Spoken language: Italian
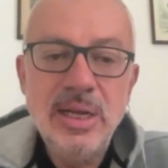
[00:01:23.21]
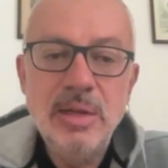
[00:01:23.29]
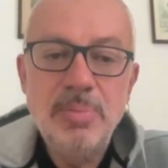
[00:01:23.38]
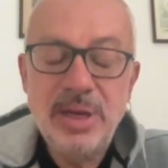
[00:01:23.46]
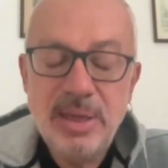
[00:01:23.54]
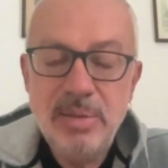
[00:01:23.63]

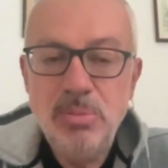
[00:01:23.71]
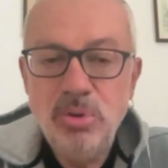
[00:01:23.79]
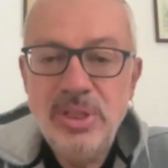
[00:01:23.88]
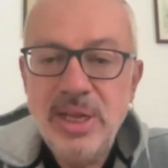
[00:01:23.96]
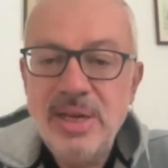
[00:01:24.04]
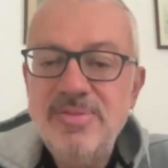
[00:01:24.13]
perché
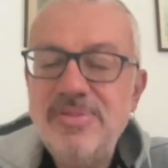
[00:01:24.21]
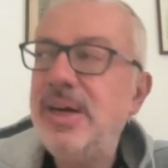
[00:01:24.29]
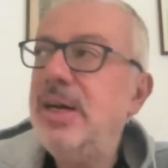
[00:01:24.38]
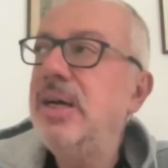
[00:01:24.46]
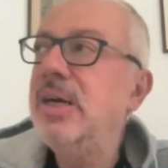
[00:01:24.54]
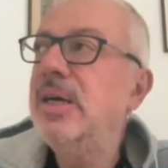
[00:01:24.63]
molti anni
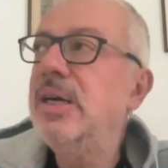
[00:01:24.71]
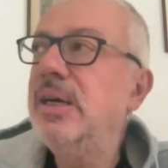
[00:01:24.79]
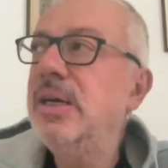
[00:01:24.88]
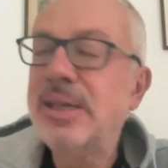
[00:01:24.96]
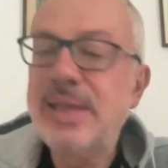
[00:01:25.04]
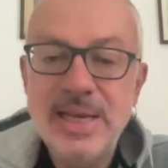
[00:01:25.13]
fa
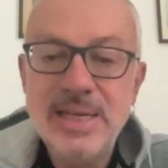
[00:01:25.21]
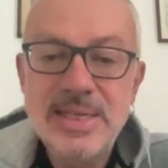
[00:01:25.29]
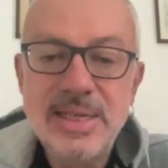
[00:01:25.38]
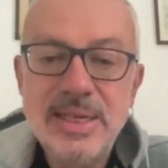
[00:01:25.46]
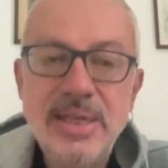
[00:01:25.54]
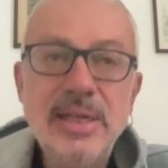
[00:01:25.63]

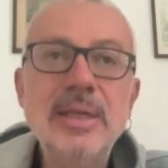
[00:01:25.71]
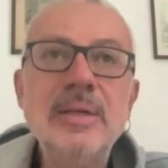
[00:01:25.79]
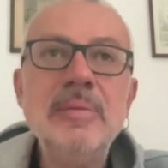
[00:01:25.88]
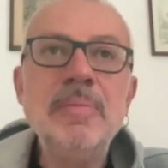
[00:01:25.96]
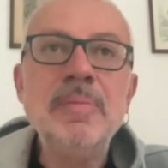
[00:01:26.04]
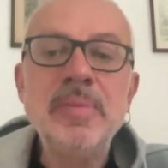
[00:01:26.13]
Kessler,
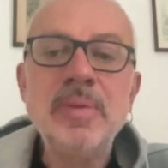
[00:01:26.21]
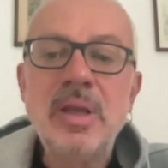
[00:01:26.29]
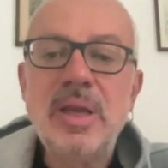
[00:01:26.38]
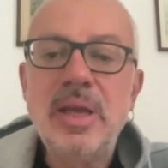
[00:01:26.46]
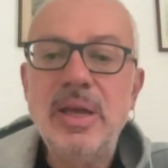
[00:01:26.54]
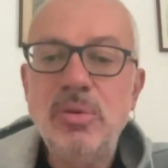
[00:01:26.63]

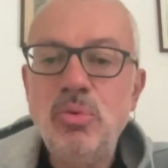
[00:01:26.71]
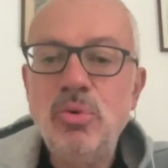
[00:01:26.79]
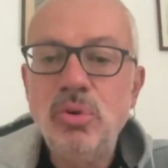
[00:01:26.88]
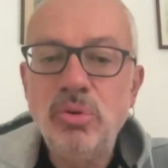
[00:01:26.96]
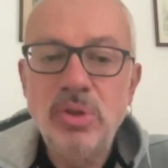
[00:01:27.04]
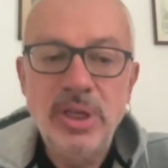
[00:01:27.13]
che è
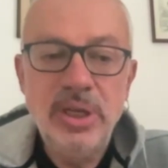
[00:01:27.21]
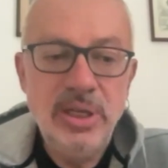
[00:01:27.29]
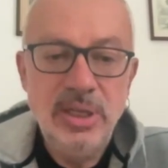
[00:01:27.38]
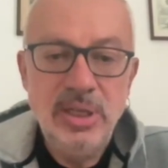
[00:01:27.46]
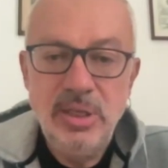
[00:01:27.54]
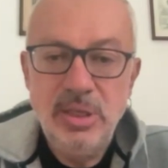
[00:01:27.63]
uno
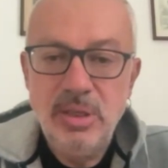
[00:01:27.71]
dei